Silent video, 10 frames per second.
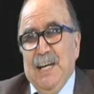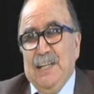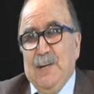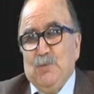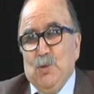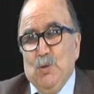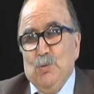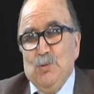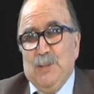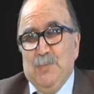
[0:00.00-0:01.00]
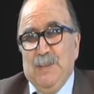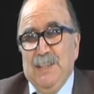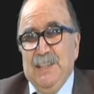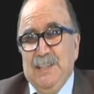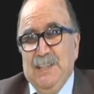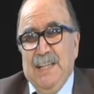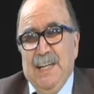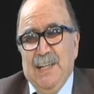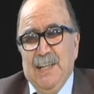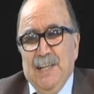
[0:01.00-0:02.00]
Her hafta olduğu gibi
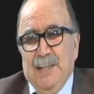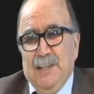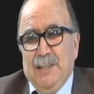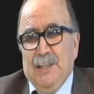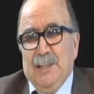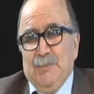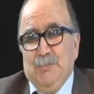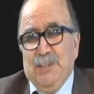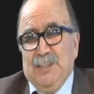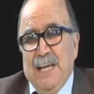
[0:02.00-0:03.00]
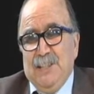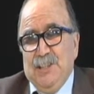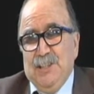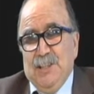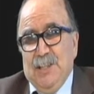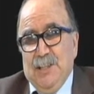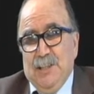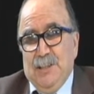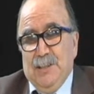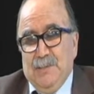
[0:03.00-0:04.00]
yine e, bizler
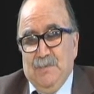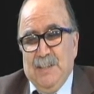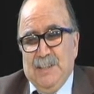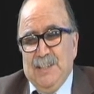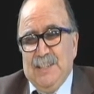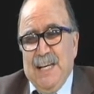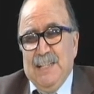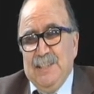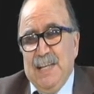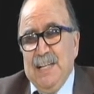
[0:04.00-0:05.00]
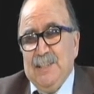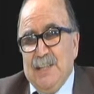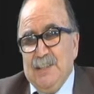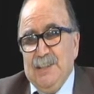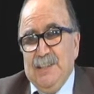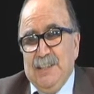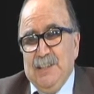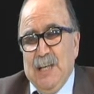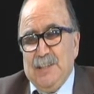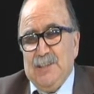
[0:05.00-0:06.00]
ve sizler ekranın
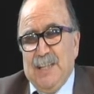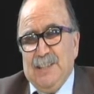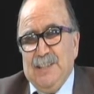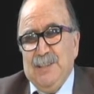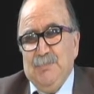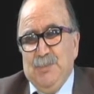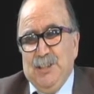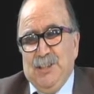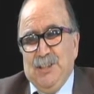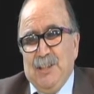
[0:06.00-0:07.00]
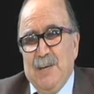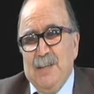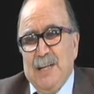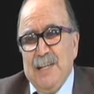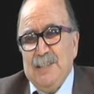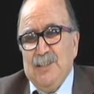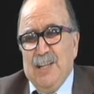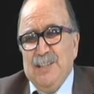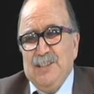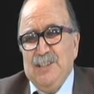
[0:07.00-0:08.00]
iki yanındayız. Biz kameraların
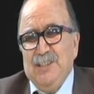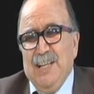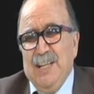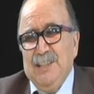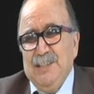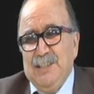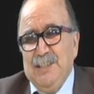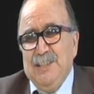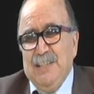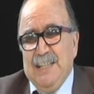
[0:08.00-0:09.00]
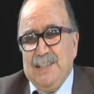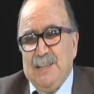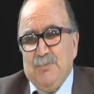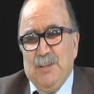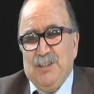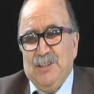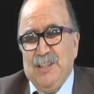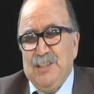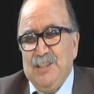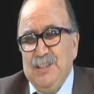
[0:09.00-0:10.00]
karşısında, siz ekranın
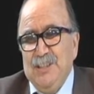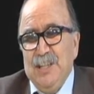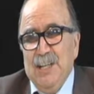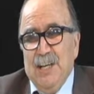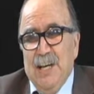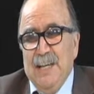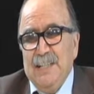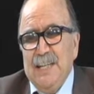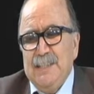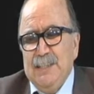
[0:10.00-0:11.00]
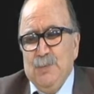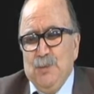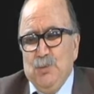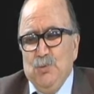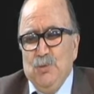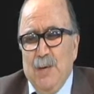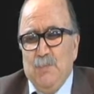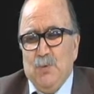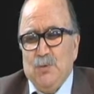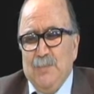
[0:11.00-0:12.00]
başındasınız. Engelsiz Bir
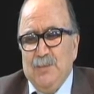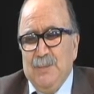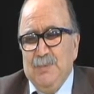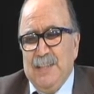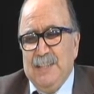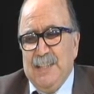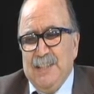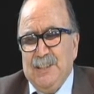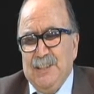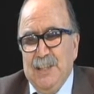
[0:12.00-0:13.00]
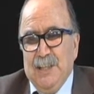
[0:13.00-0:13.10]
Dünya programında birlikteyiz.